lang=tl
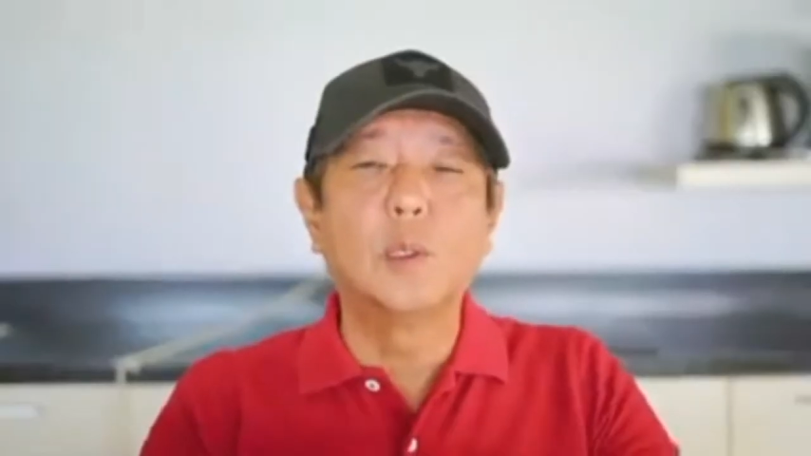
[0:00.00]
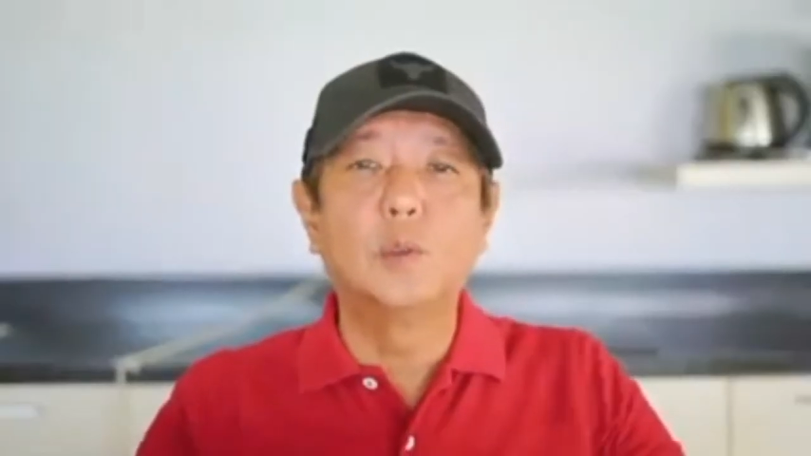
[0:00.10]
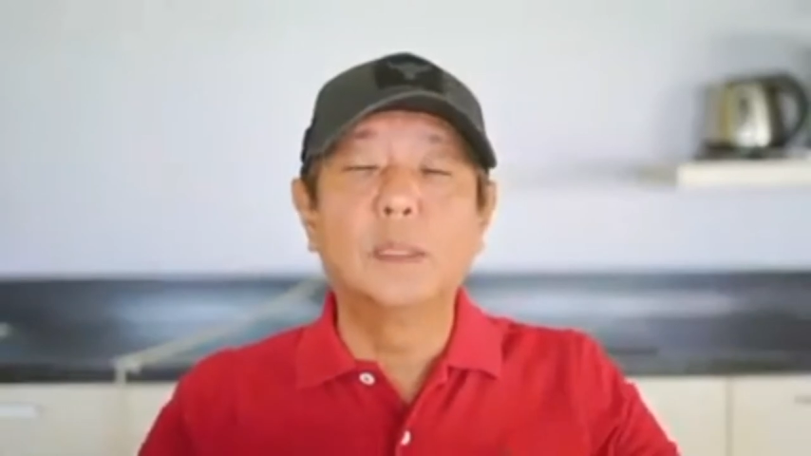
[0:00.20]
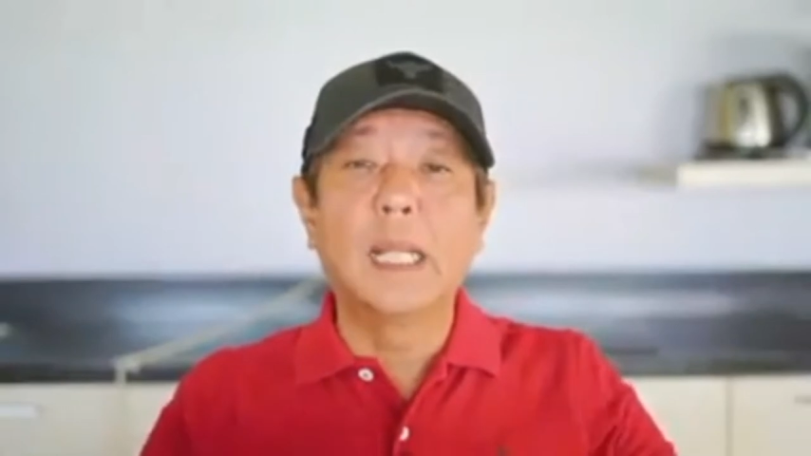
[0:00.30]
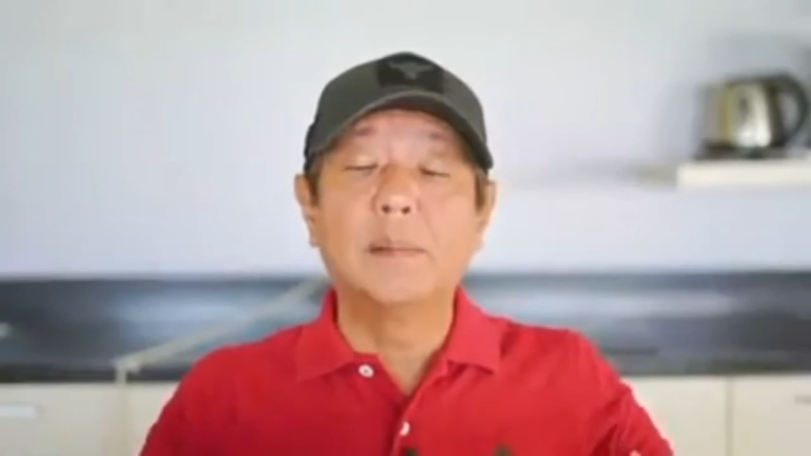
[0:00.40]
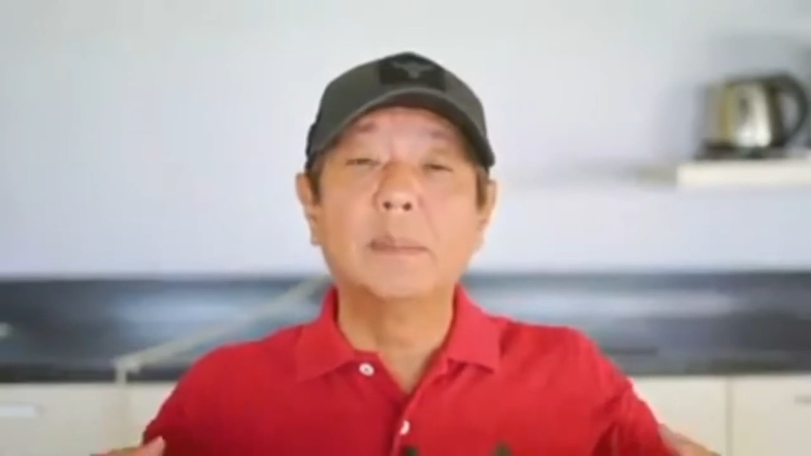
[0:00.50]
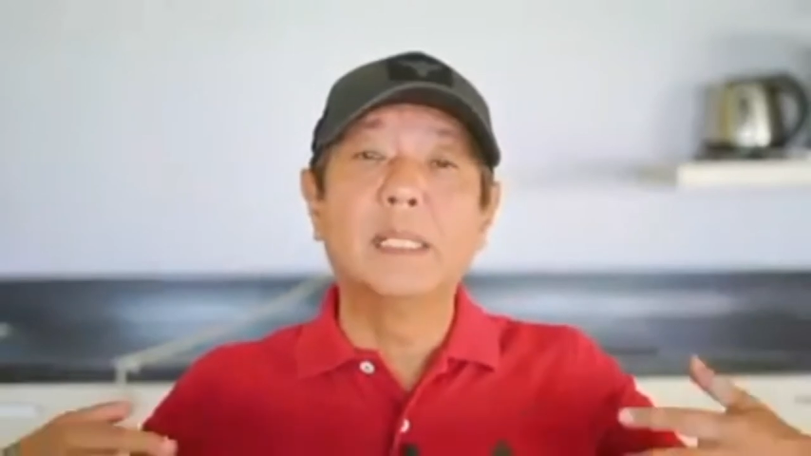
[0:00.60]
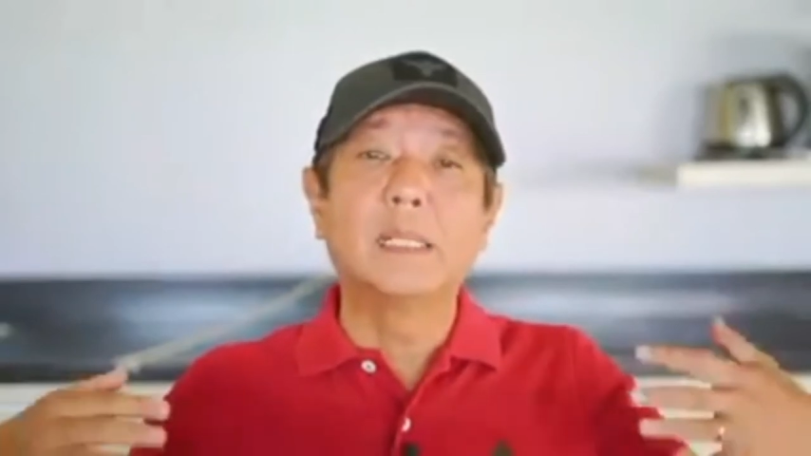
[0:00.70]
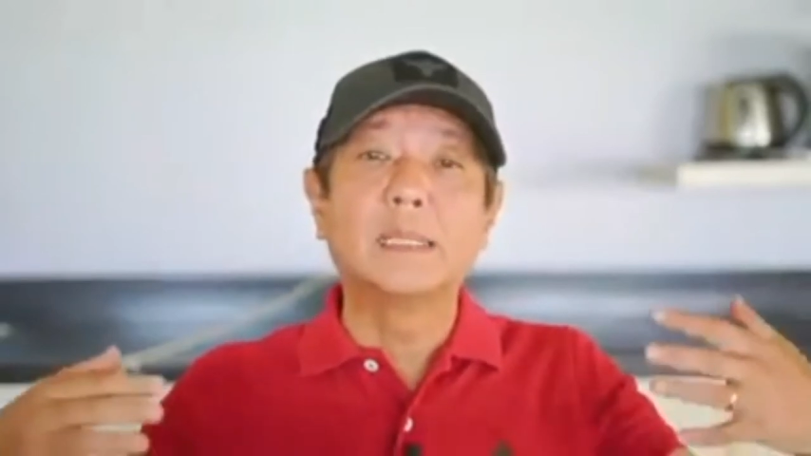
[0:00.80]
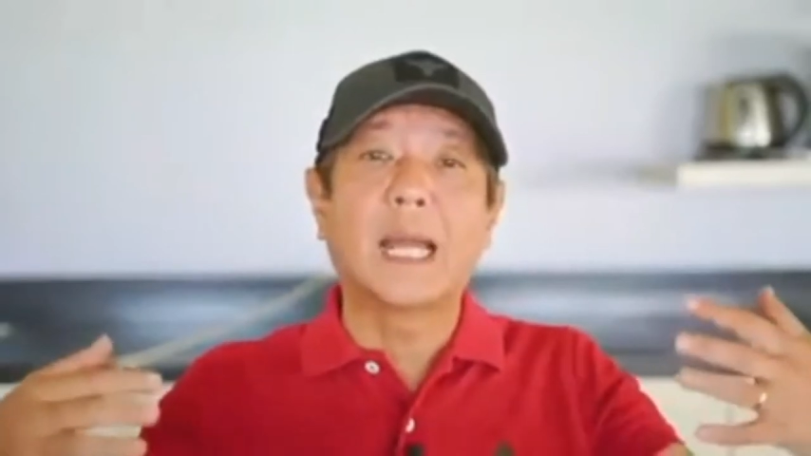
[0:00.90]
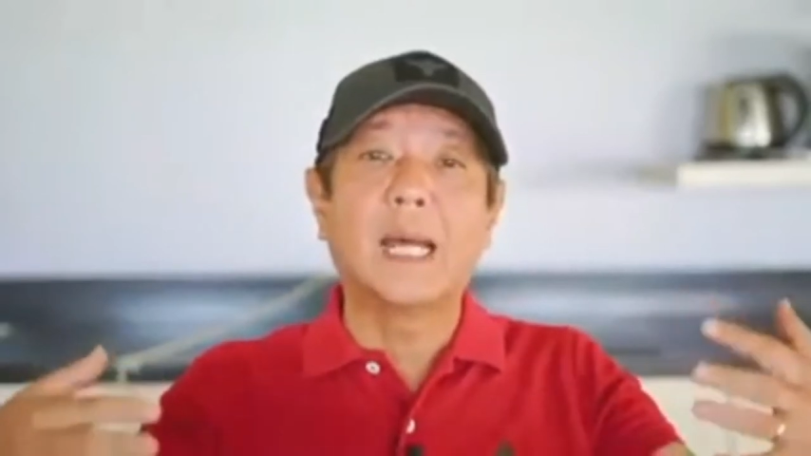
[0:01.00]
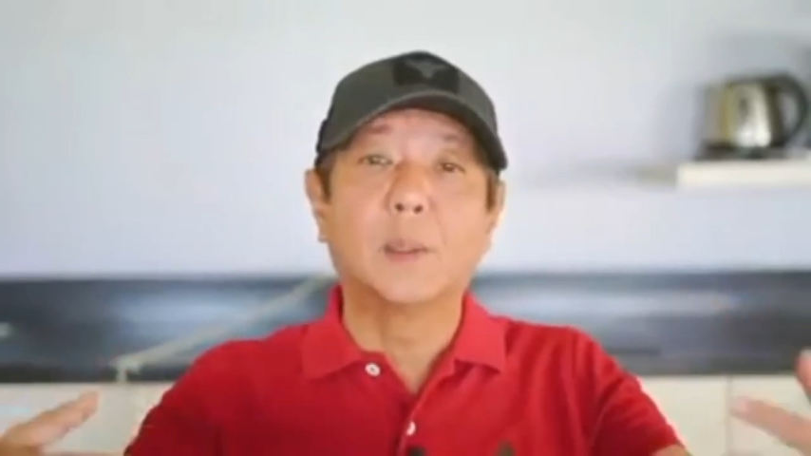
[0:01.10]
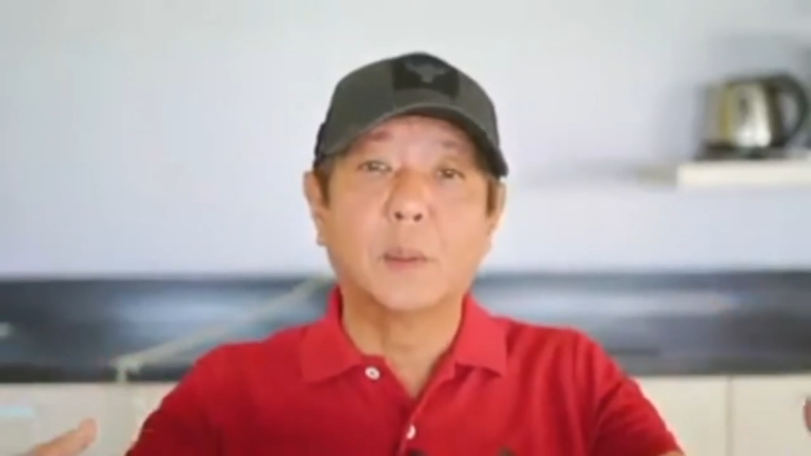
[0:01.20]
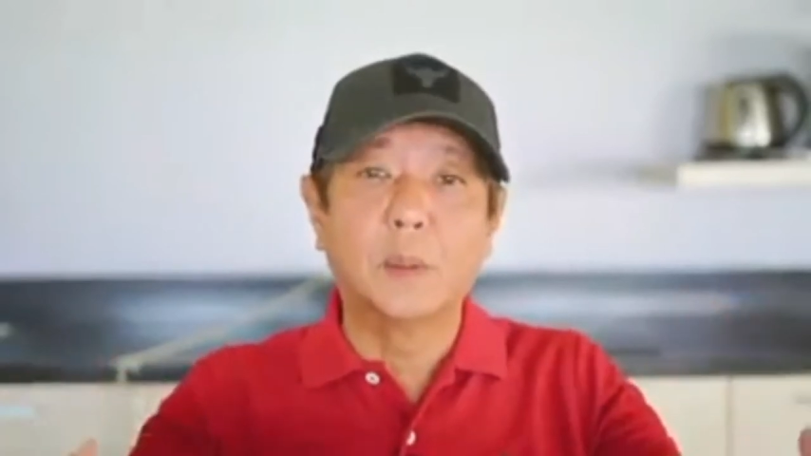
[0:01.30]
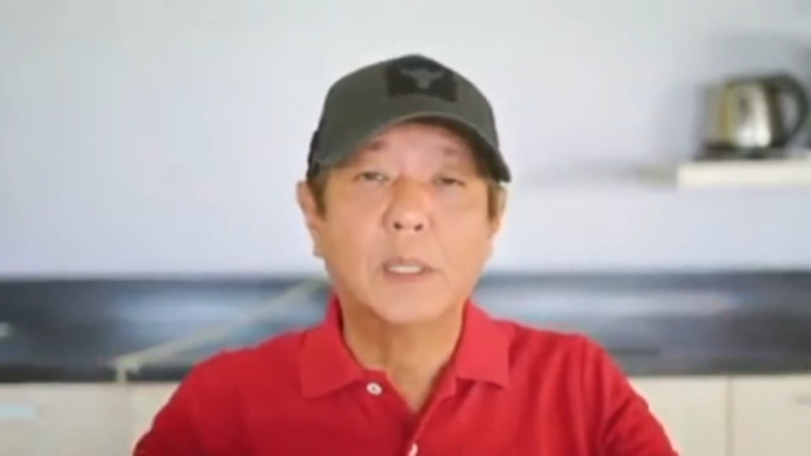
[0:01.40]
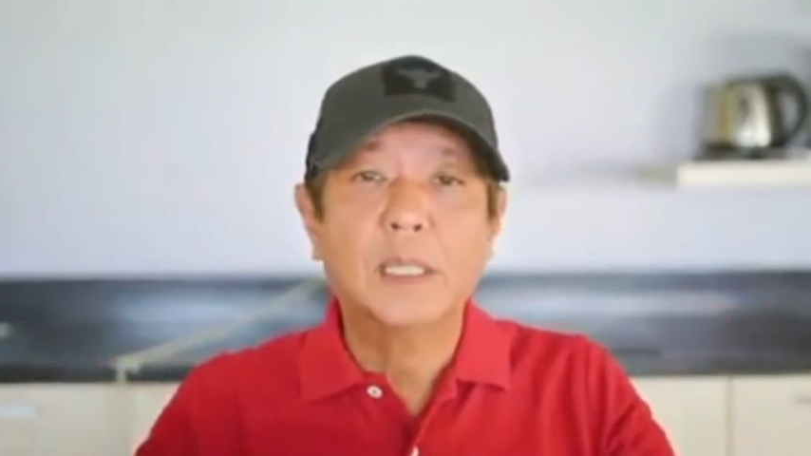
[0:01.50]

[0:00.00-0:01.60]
yung dami ng tao